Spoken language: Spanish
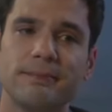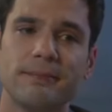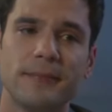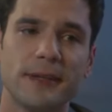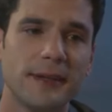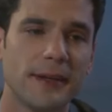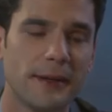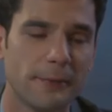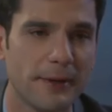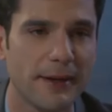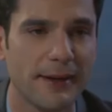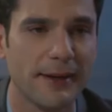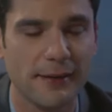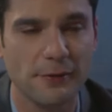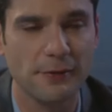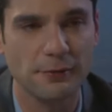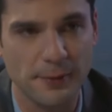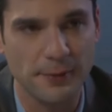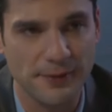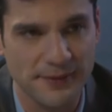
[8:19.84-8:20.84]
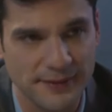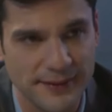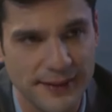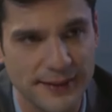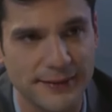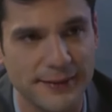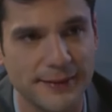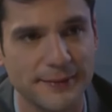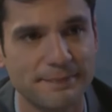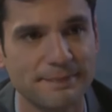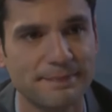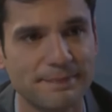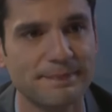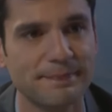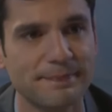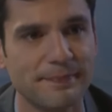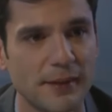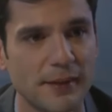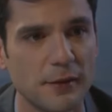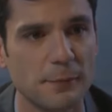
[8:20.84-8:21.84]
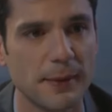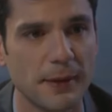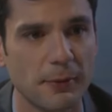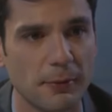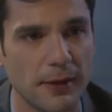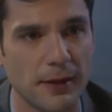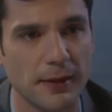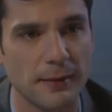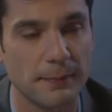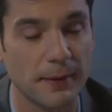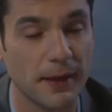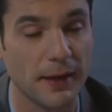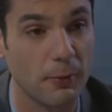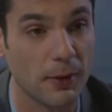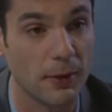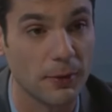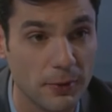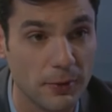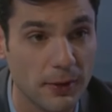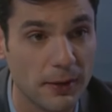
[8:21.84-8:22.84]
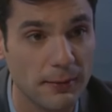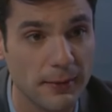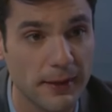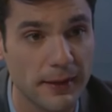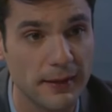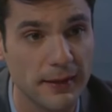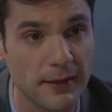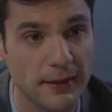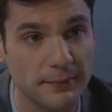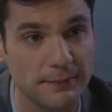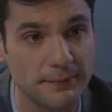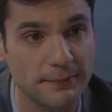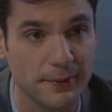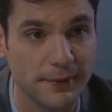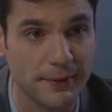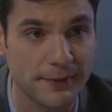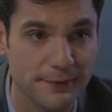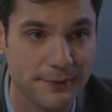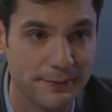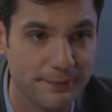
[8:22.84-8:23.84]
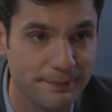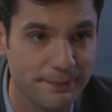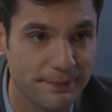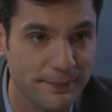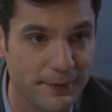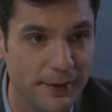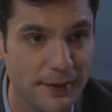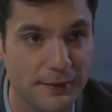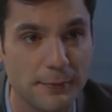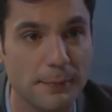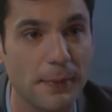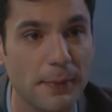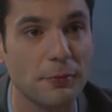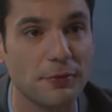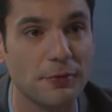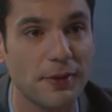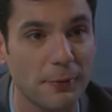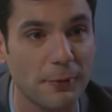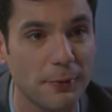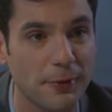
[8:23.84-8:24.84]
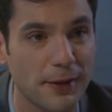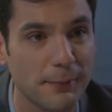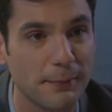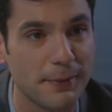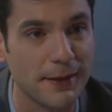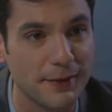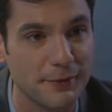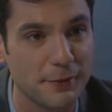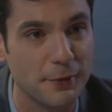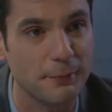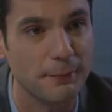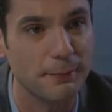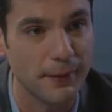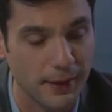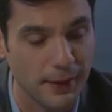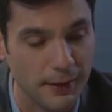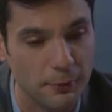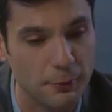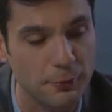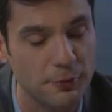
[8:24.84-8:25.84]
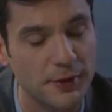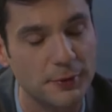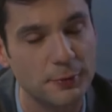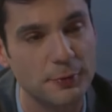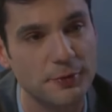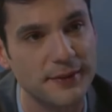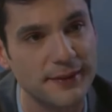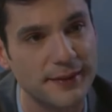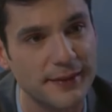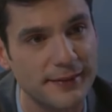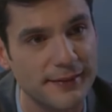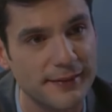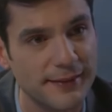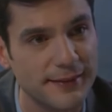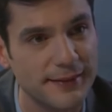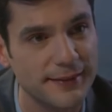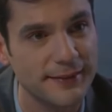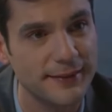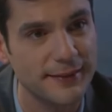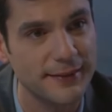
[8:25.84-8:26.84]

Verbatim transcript: Mañana viene Ernesto a visitarte. Y espero que para cuando él venga, pues ya sepamos algo de la apelación para reducir tu sentencia.